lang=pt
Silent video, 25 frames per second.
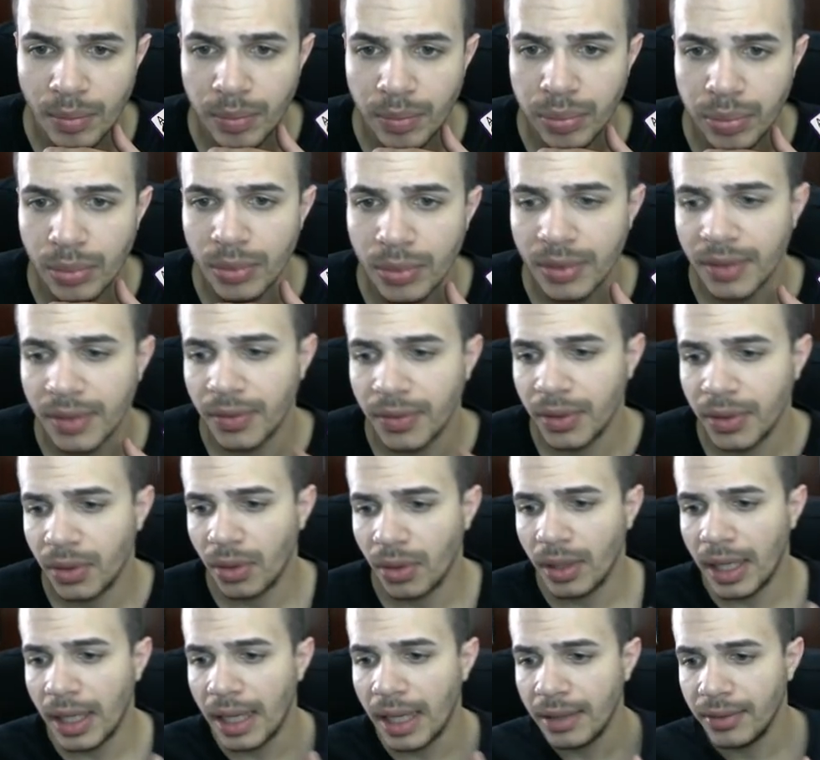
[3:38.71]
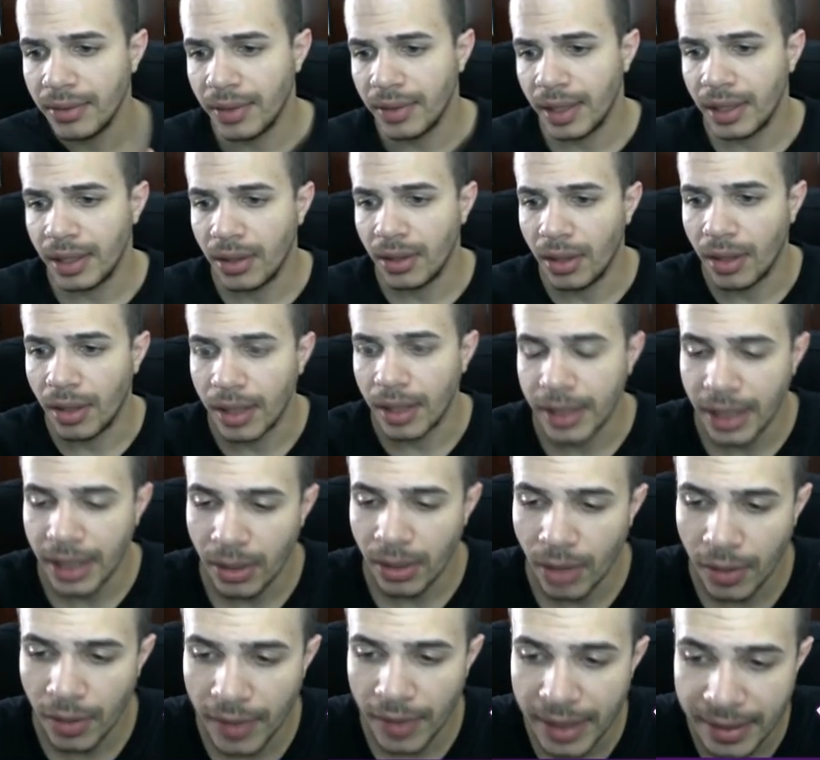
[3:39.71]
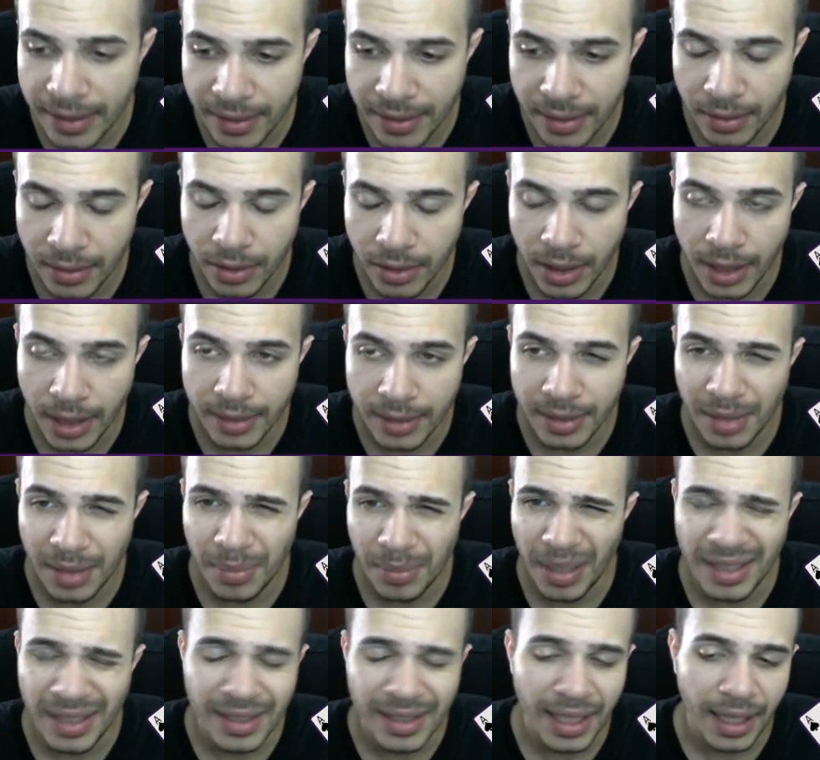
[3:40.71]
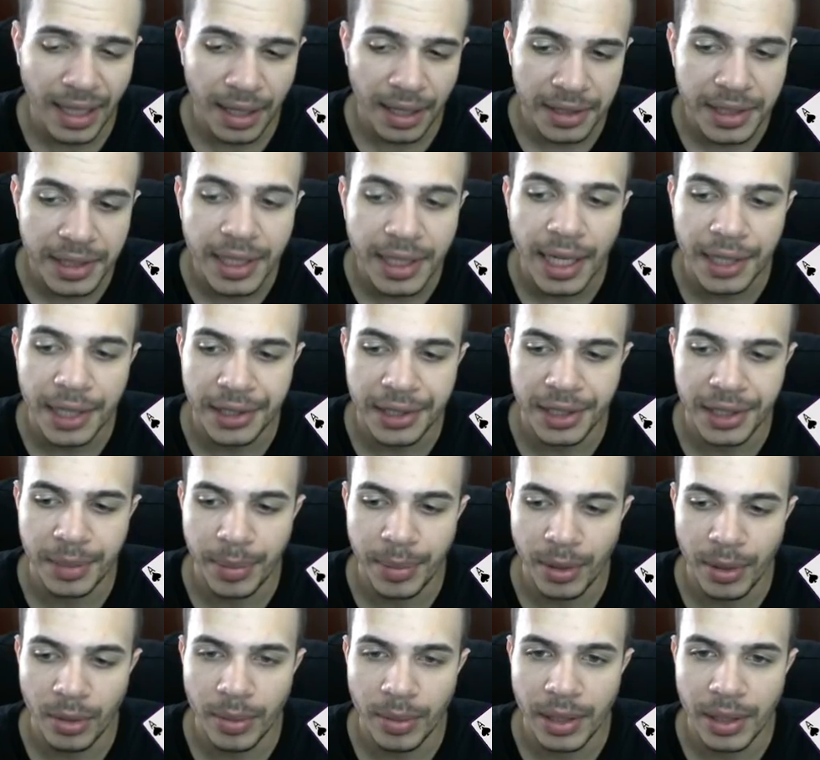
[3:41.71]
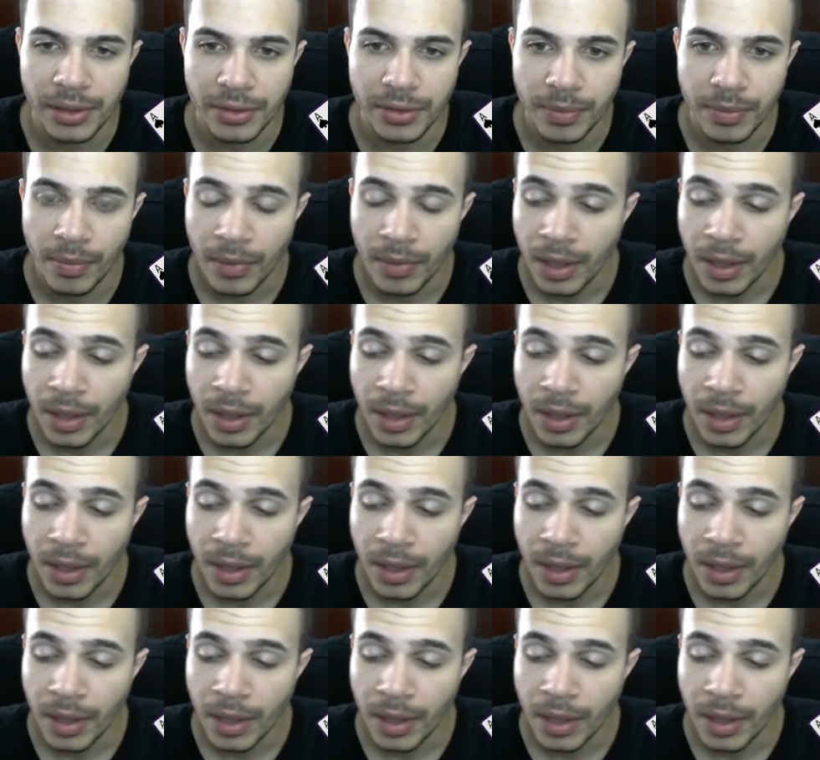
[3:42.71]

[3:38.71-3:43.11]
Putz, fui trollado, velho. Ó, aqui agora vai dar, já gastei mais de 100k de cash aqui, pelo menos.